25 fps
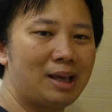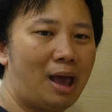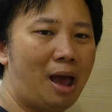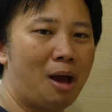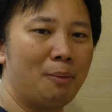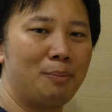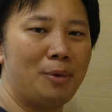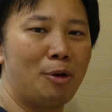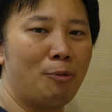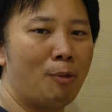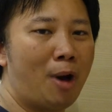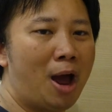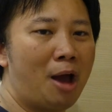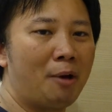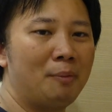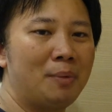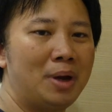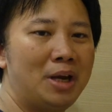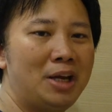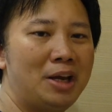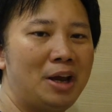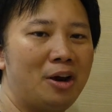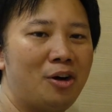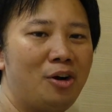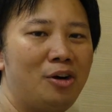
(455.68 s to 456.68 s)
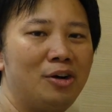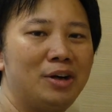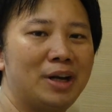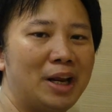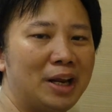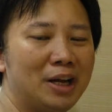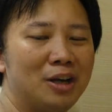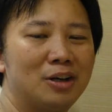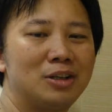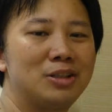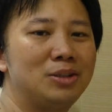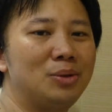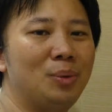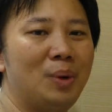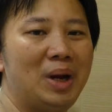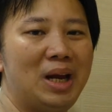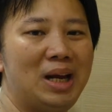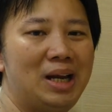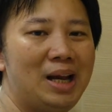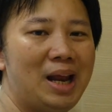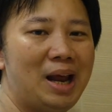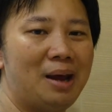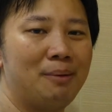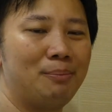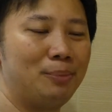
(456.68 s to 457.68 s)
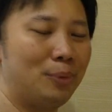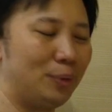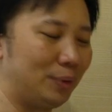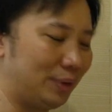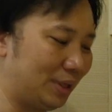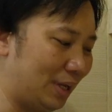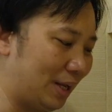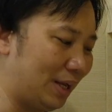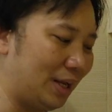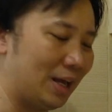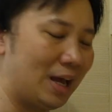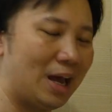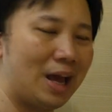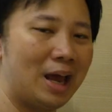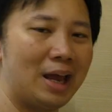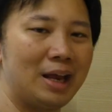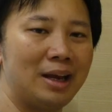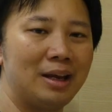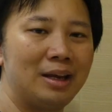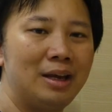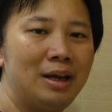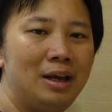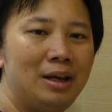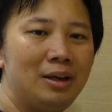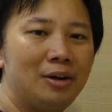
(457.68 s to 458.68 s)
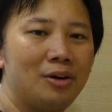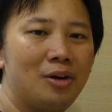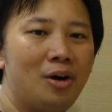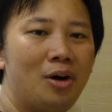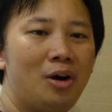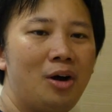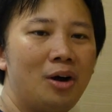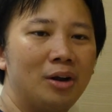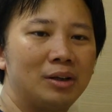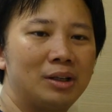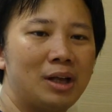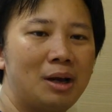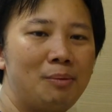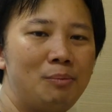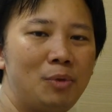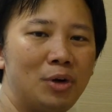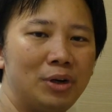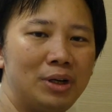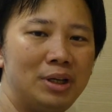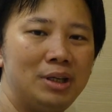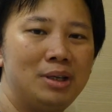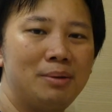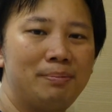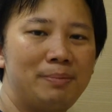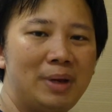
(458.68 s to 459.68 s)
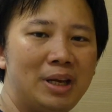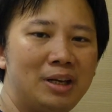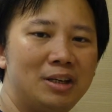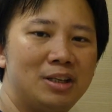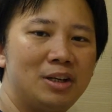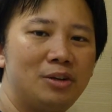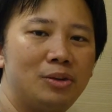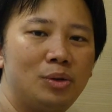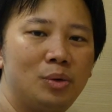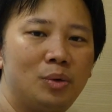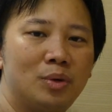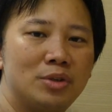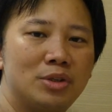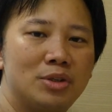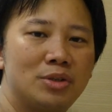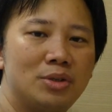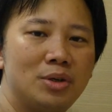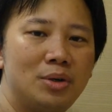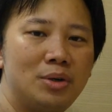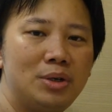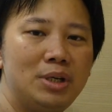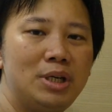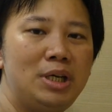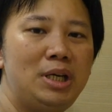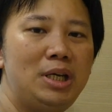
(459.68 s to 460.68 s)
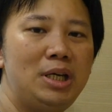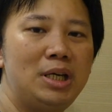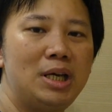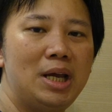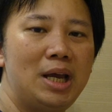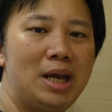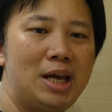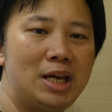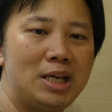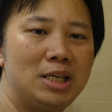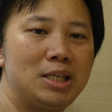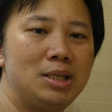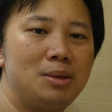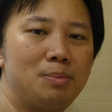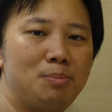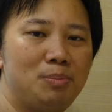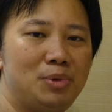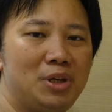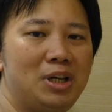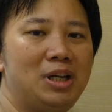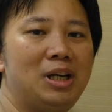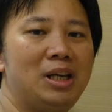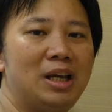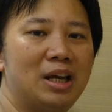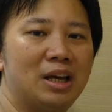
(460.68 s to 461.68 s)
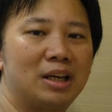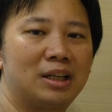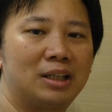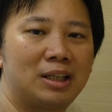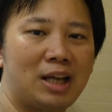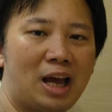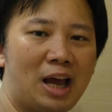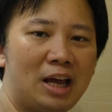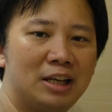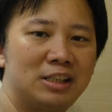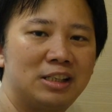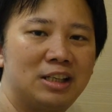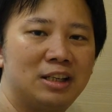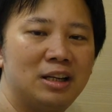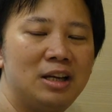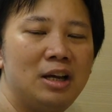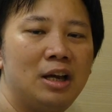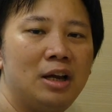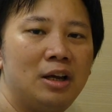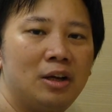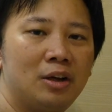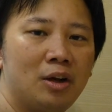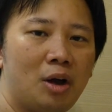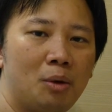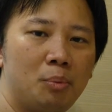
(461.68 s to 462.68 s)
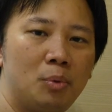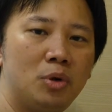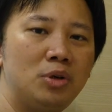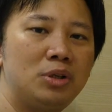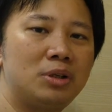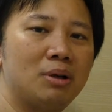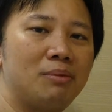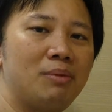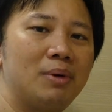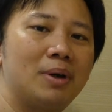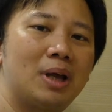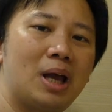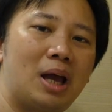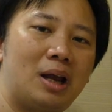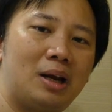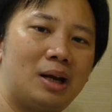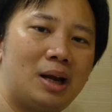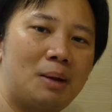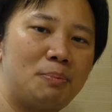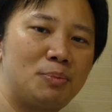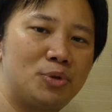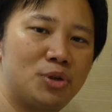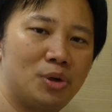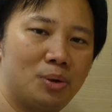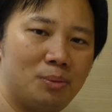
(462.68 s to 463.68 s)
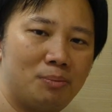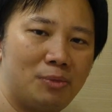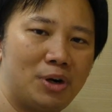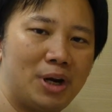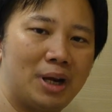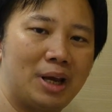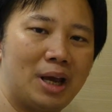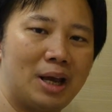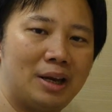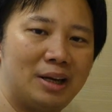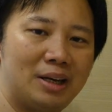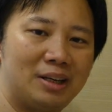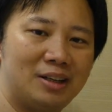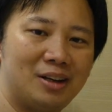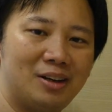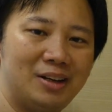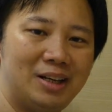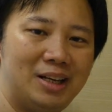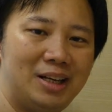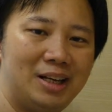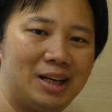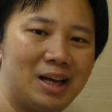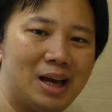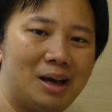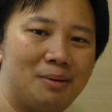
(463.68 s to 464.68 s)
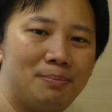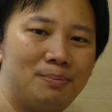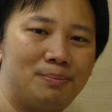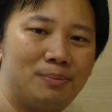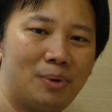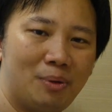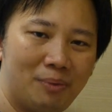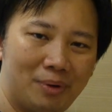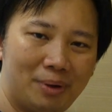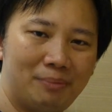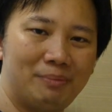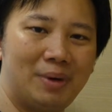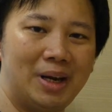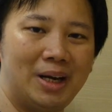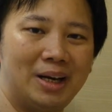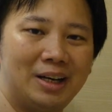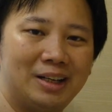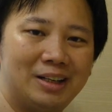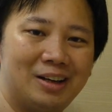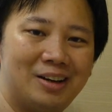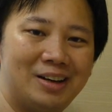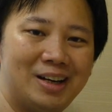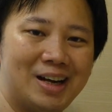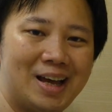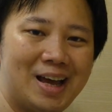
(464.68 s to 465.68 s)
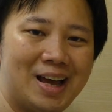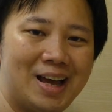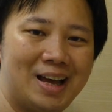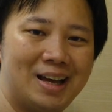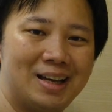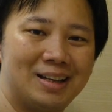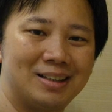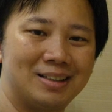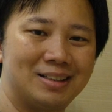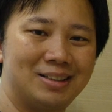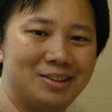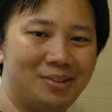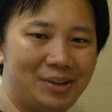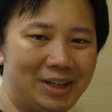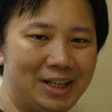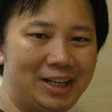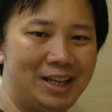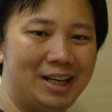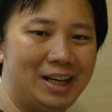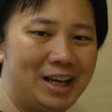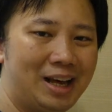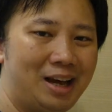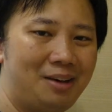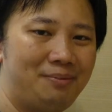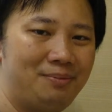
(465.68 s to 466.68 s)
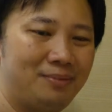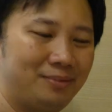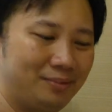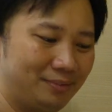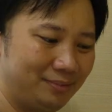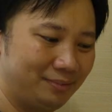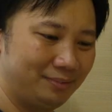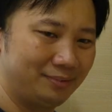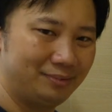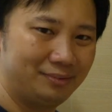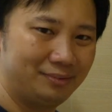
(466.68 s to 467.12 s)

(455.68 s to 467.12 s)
จะเอาไปวางไว้ในห้องไหนก็สวยแหละพูดง่ายๆ ก็ทั้งหมดนี้จะเป็นเจ้าตัว Sony Xperia Touch ขอบคุณสำหรับการรับชมรายการในตอนนี้ครับ พบกันใหม่ในตอนหน้า สวัสดีครับ